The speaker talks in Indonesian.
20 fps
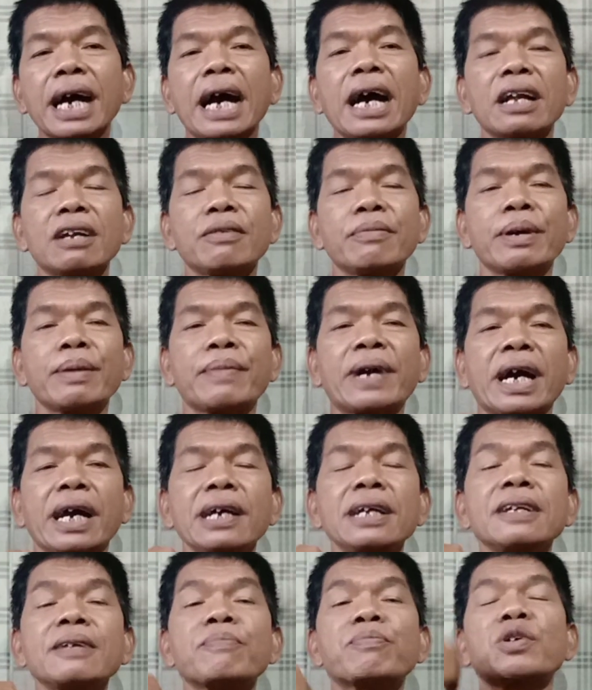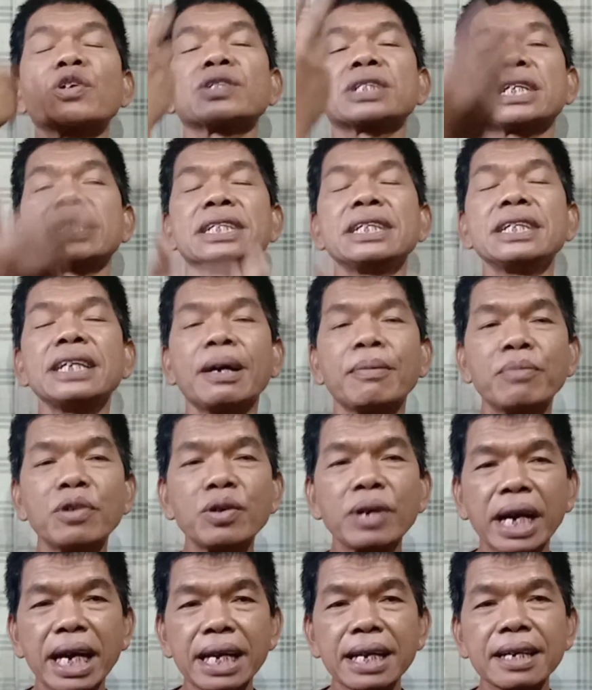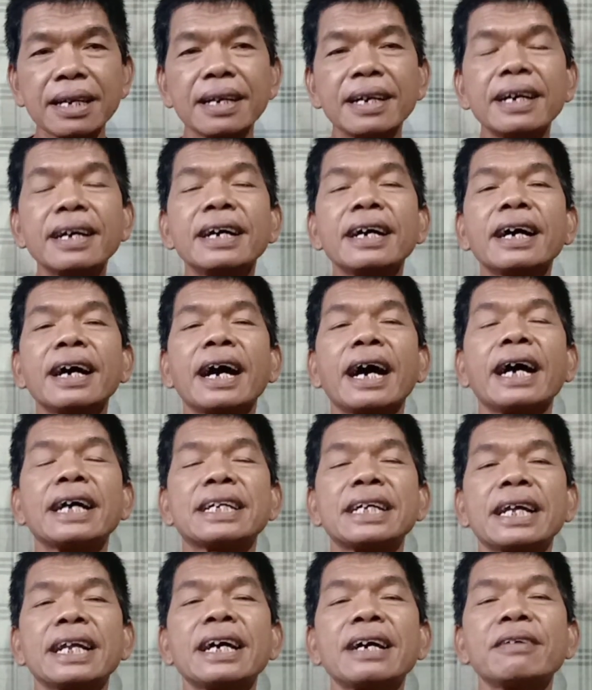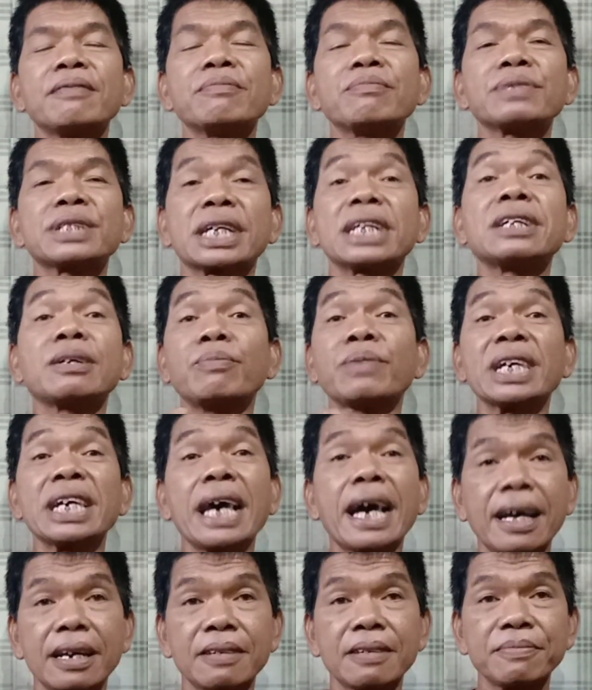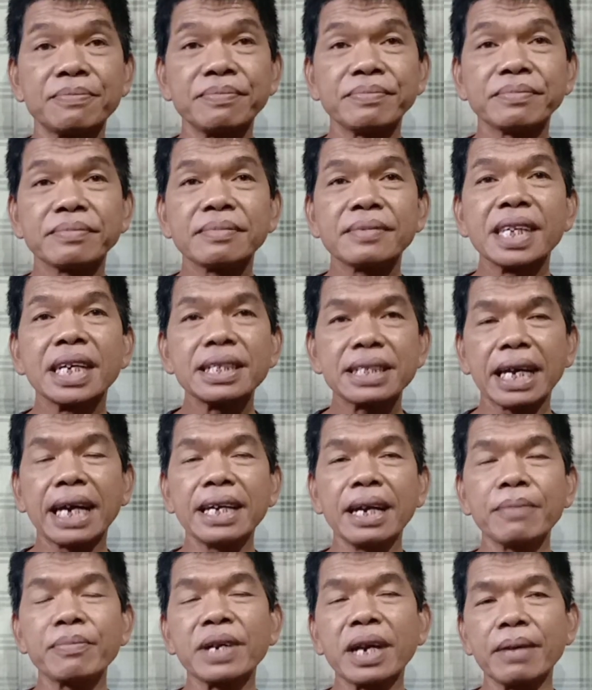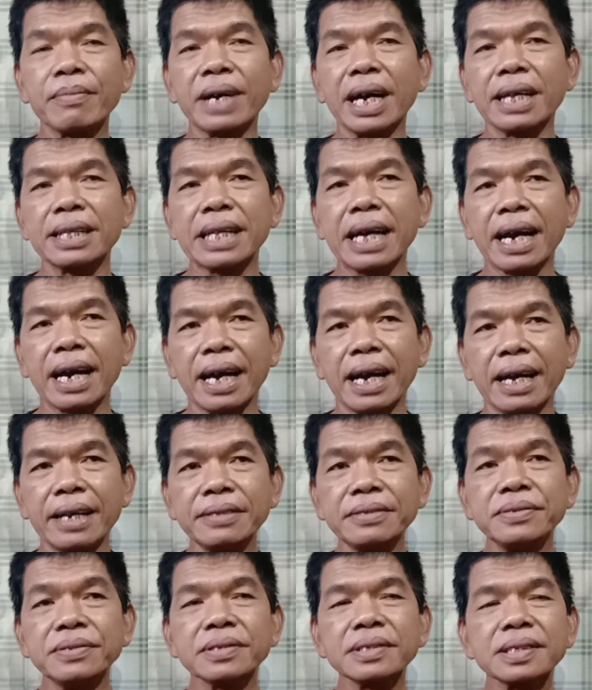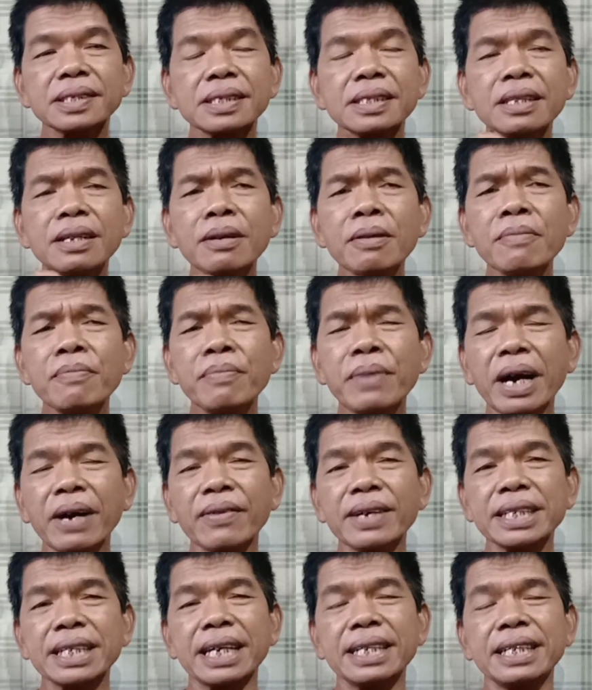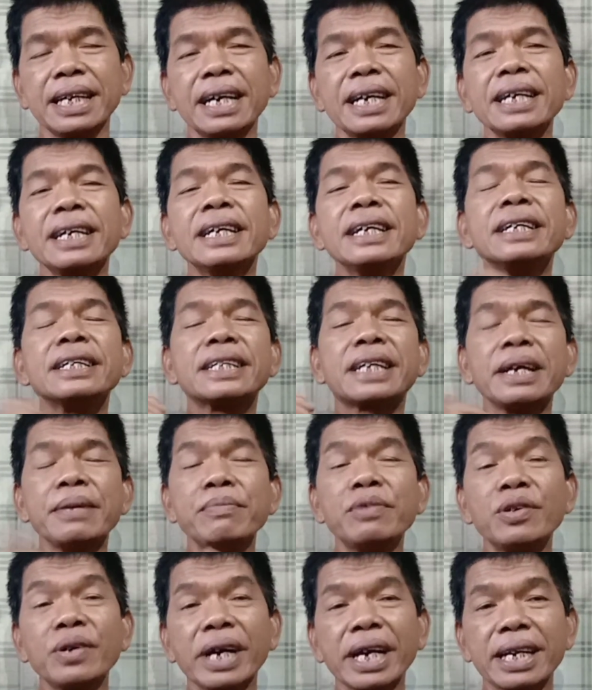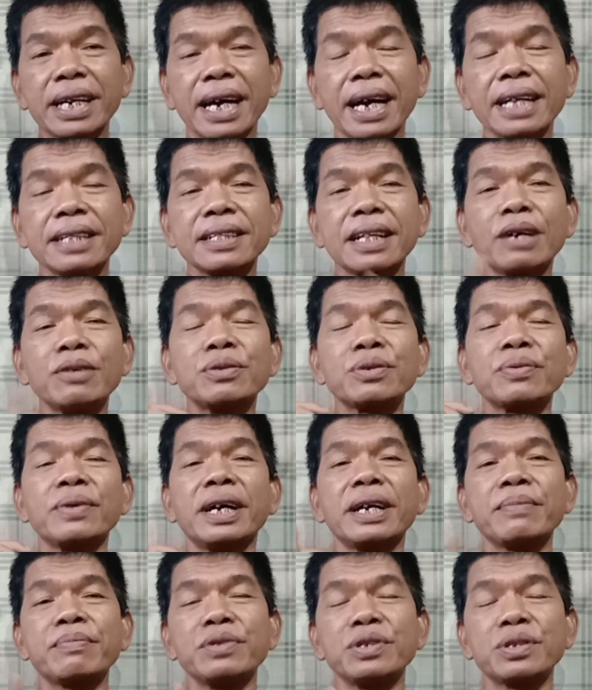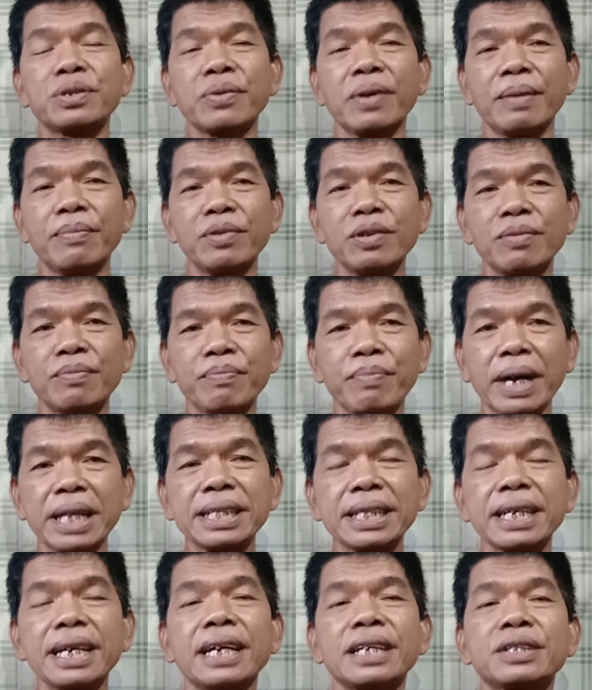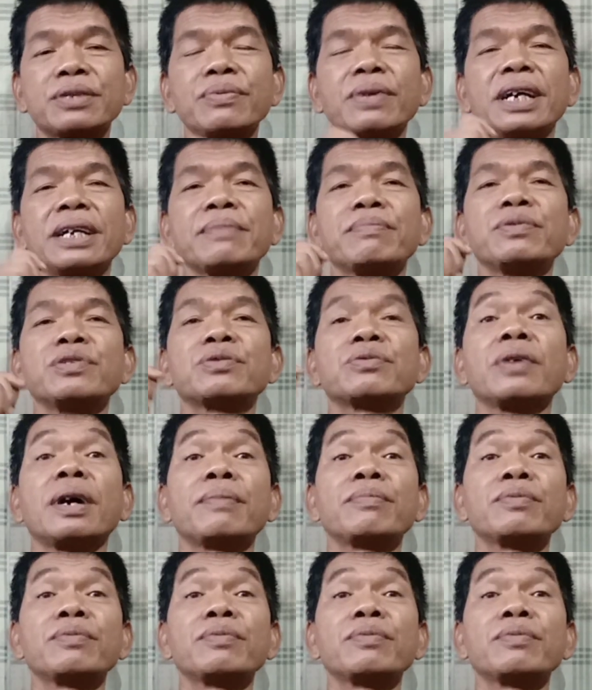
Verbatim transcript: Kalau memang ini prosesinya mungkin adalah mesti demikian saya pernah mengatakan bahwasanya dimungkinkan tahun 2024 hingga 2026